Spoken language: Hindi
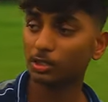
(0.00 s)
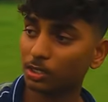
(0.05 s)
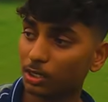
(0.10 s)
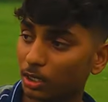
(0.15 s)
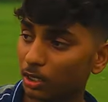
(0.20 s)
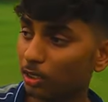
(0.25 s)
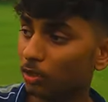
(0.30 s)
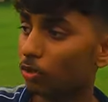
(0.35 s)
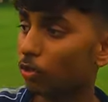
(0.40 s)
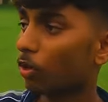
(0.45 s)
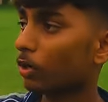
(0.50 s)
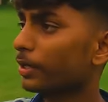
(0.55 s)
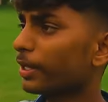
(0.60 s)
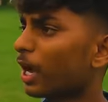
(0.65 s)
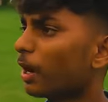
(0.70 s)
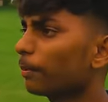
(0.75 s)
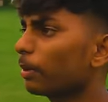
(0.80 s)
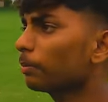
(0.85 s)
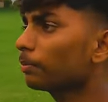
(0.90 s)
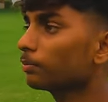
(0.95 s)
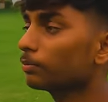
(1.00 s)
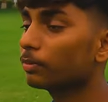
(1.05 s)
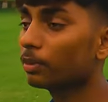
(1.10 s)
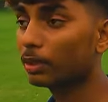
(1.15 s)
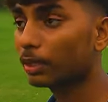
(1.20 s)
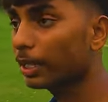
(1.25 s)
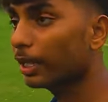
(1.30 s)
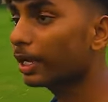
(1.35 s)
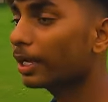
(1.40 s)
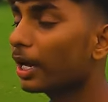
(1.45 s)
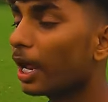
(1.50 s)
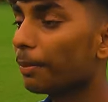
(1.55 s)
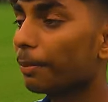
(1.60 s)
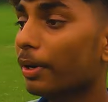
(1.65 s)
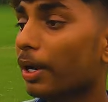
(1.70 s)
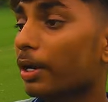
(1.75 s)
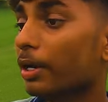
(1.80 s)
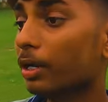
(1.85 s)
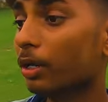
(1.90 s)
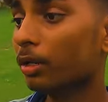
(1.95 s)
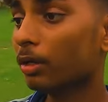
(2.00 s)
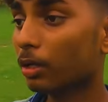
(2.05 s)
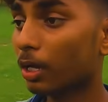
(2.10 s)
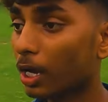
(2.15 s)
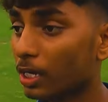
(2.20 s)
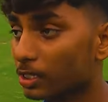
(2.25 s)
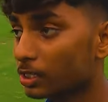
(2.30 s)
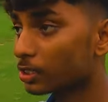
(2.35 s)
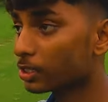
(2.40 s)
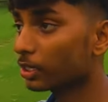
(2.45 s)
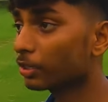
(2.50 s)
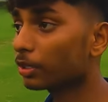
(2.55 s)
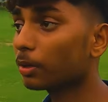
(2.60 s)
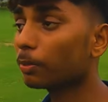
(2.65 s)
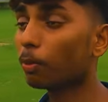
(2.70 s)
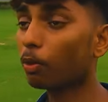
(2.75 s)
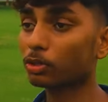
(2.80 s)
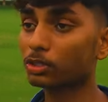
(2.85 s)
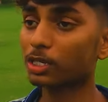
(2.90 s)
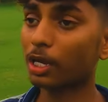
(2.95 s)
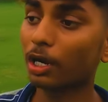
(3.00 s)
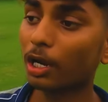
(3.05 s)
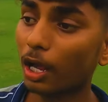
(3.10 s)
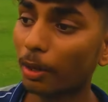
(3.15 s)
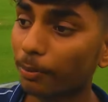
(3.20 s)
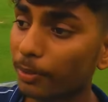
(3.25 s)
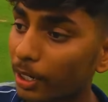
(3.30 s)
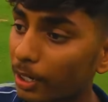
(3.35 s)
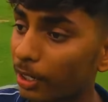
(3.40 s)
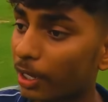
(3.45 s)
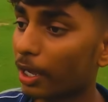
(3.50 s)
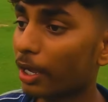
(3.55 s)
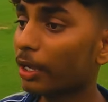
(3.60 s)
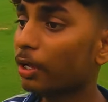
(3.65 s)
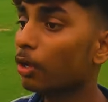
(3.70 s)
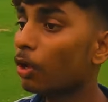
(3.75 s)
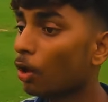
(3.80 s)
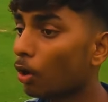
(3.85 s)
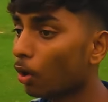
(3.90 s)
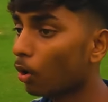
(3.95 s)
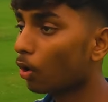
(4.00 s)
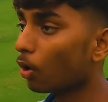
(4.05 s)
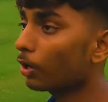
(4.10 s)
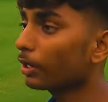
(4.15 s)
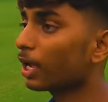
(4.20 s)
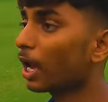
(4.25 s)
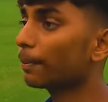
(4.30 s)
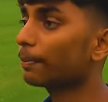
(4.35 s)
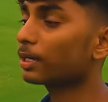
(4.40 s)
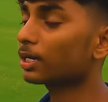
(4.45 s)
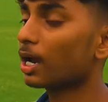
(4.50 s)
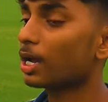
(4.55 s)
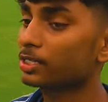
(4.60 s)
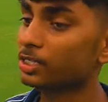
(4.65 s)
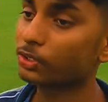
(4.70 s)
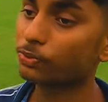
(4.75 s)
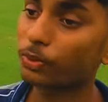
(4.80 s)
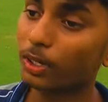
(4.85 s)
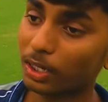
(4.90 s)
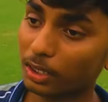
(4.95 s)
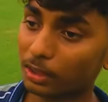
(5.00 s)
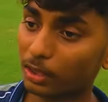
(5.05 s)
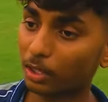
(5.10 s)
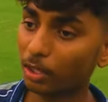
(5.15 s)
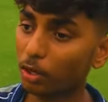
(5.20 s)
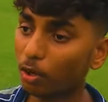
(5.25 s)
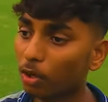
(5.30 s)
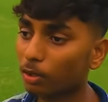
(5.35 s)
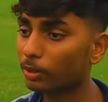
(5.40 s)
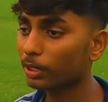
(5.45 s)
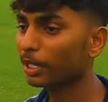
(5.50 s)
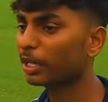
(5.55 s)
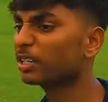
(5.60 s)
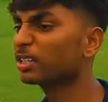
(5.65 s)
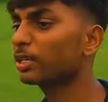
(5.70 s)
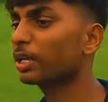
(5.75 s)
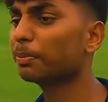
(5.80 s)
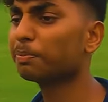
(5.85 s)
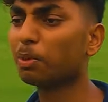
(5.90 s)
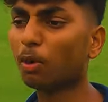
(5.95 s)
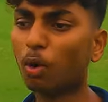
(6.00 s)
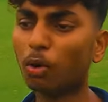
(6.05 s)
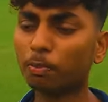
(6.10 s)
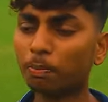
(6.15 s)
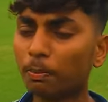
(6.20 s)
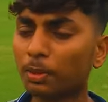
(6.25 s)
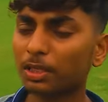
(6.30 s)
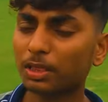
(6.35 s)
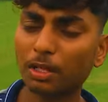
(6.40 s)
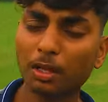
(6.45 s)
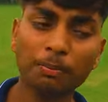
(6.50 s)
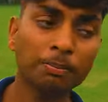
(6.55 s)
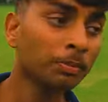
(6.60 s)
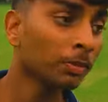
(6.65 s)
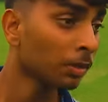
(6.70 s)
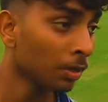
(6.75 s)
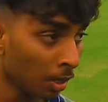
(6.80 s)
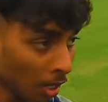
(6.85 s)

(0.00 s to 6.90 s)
अच्छी और यहाँ पे एक लाइब्रेरी नहीं गाइस इसके अंदर बहुत सारी लाइब्रेरियाँ हैं और यहाँ पर क्लासेस भी लगती हैं और एक ये ब्लॉक मतलब